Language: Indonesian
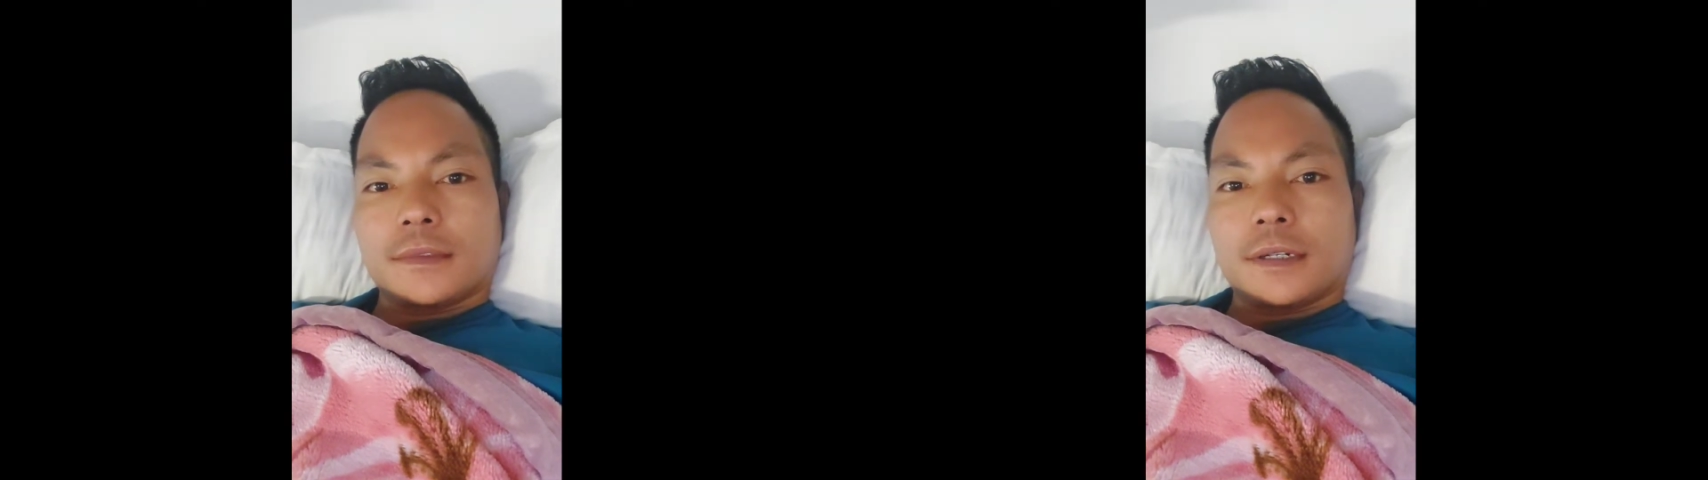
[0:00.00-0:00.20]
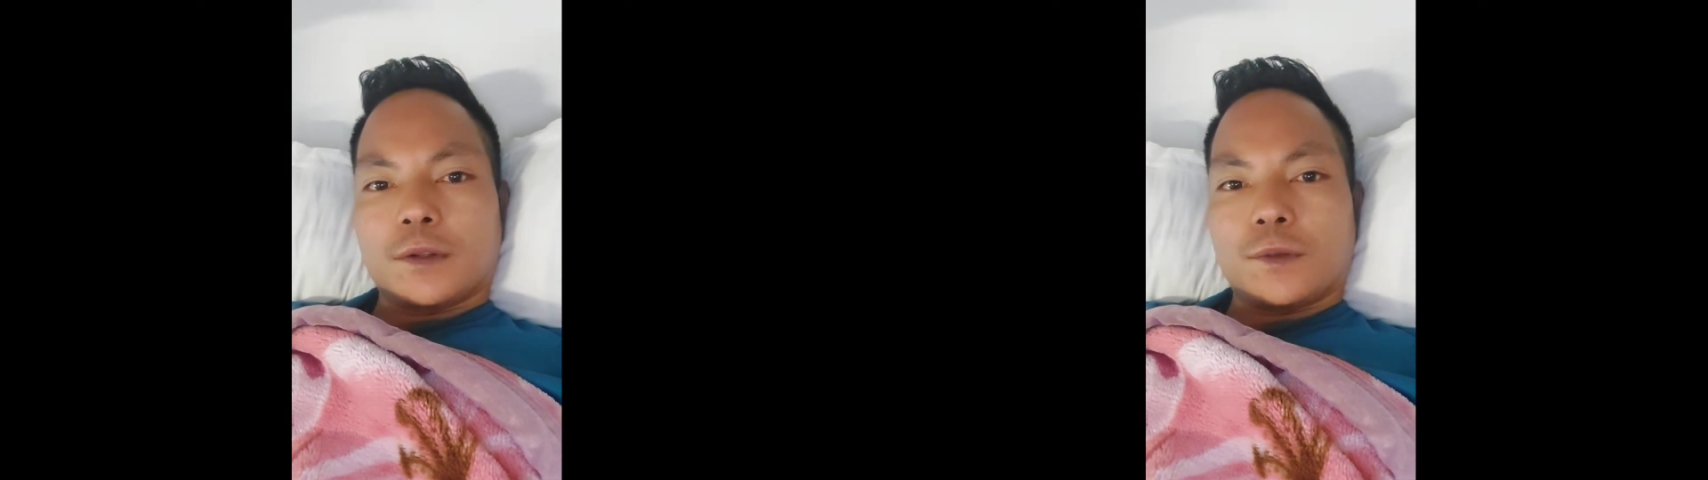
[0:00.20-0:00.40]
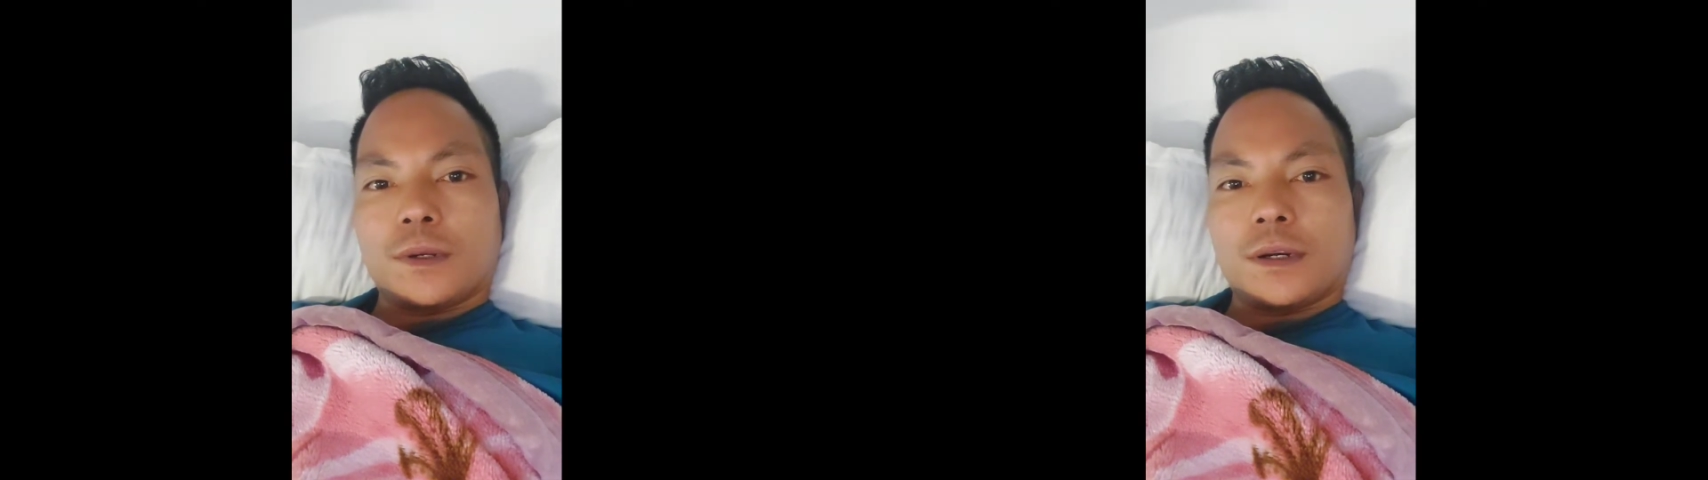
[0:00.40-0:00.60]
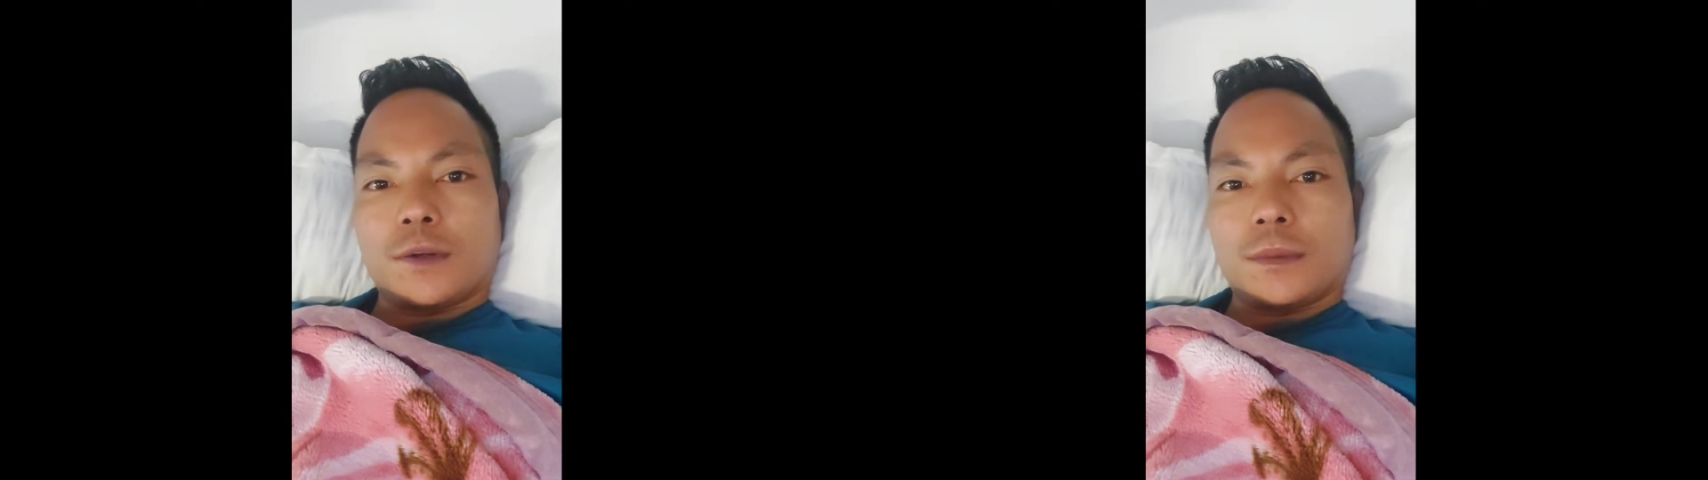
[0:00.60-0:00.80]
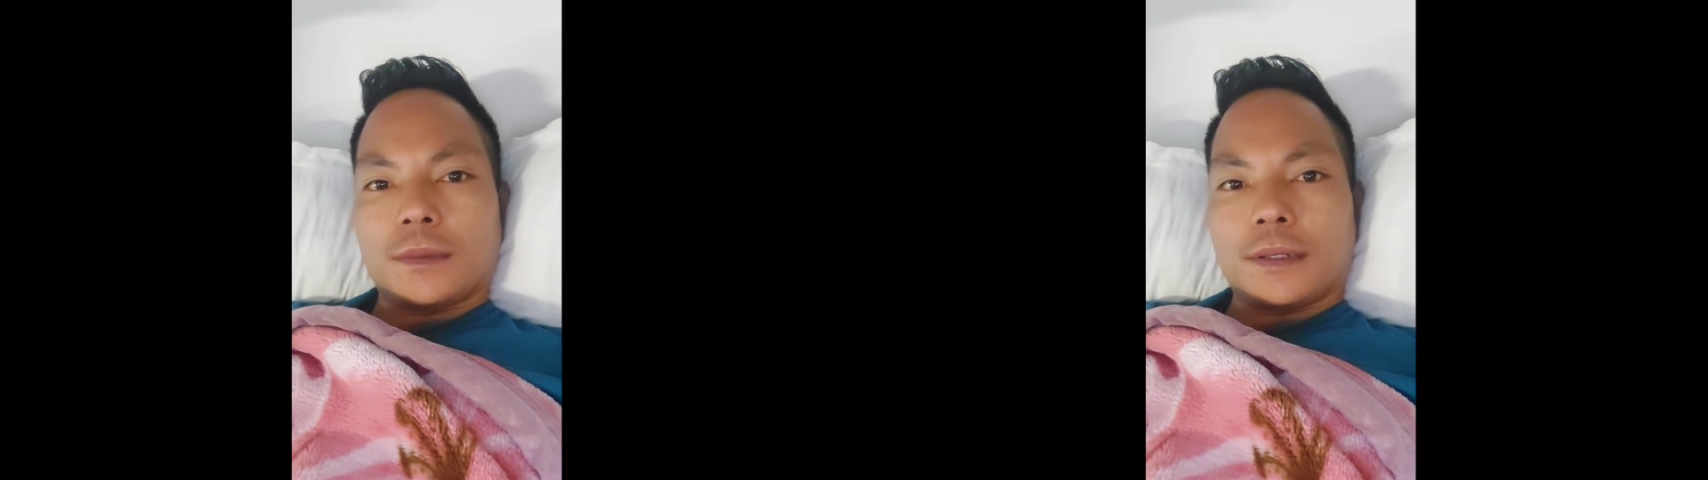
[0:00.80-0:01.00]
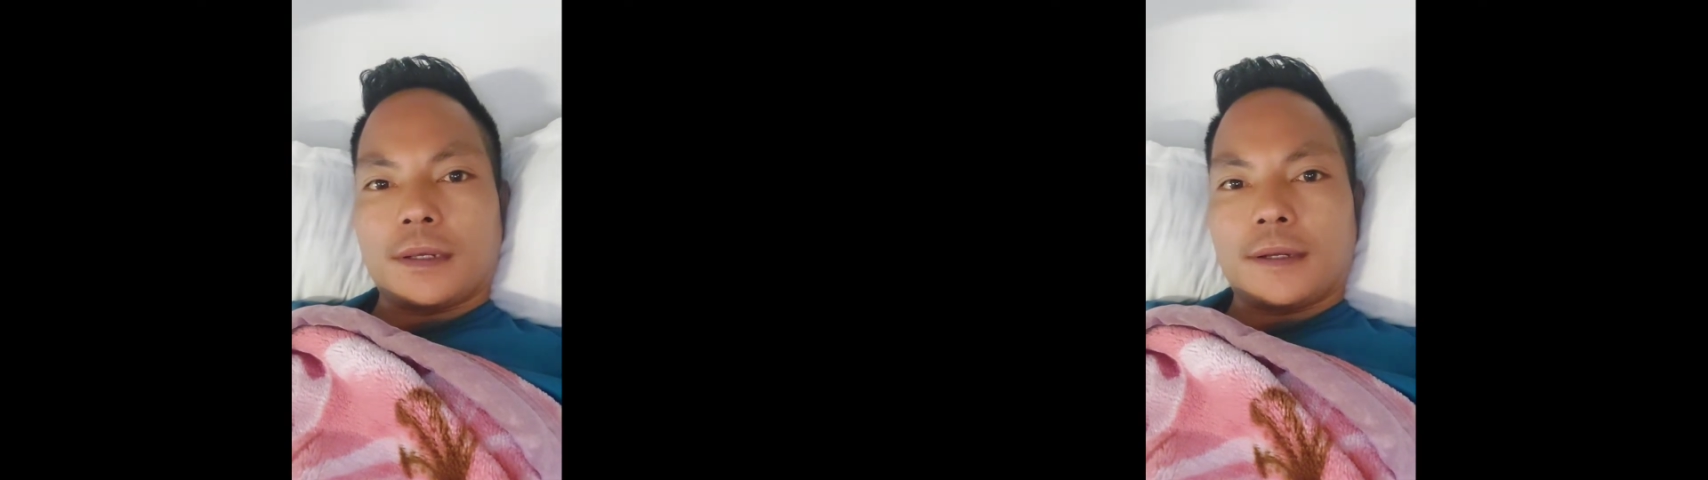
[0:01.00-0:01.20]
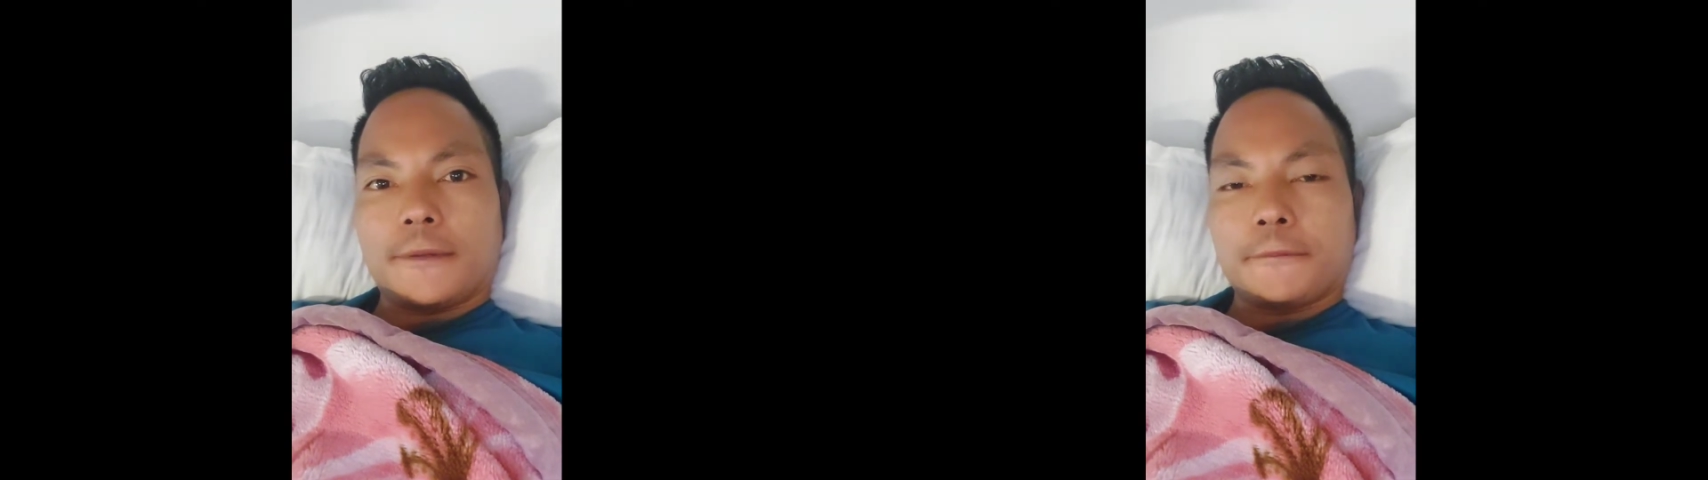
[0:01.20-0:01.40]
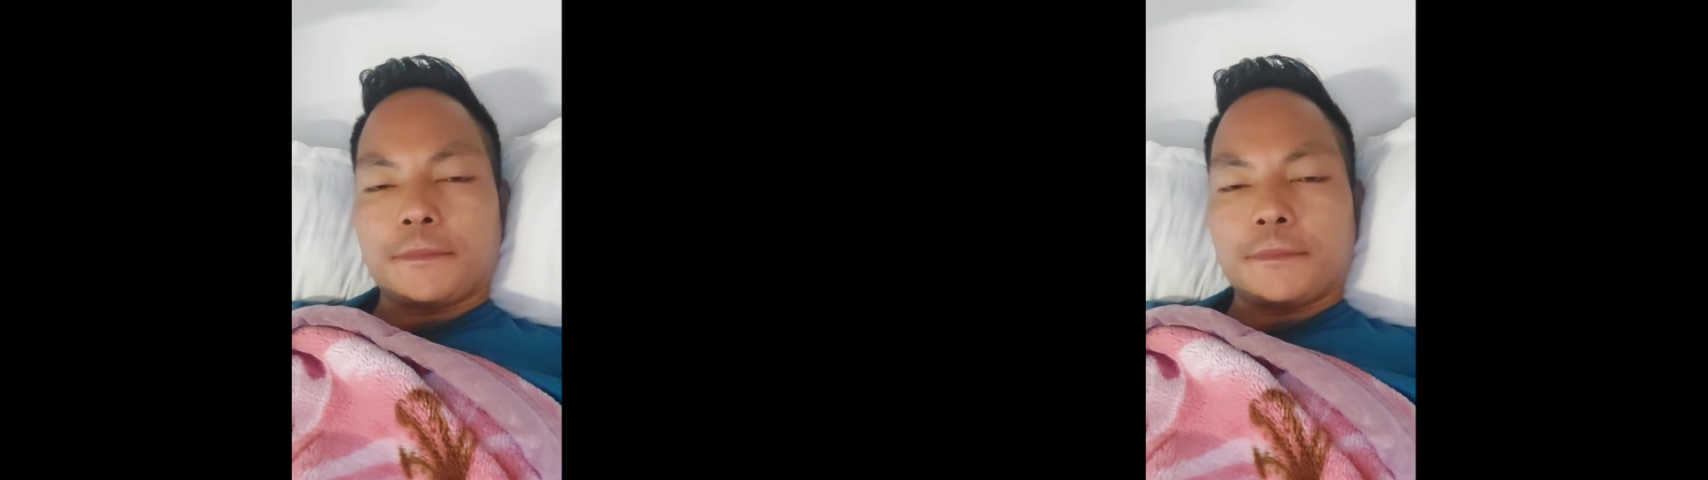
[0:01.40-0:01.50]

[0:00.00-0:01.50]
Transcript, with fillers: kadong aro bibira